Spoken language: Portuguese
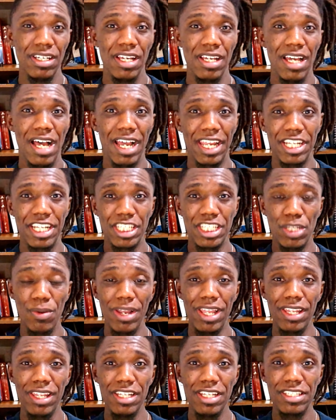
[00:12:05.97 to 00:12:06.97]
A questão é
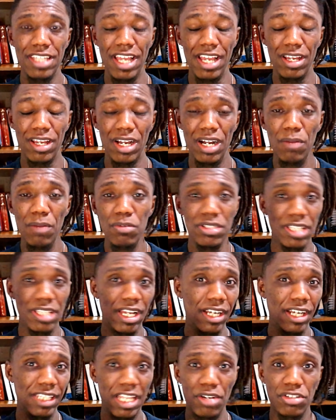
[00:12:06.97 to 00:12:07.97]
que eles te... ambos têm
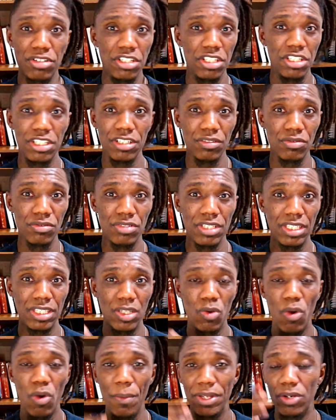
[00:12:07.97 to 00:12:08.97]
critérios distintos,
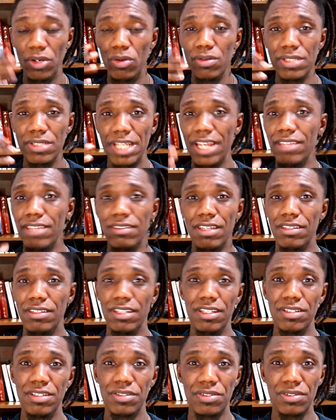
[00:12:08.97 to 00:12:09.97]
então o homem não consegue
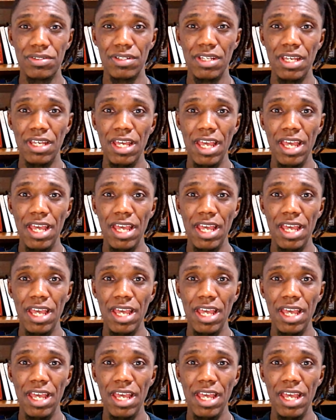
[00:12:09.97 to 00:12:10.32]
entender isso.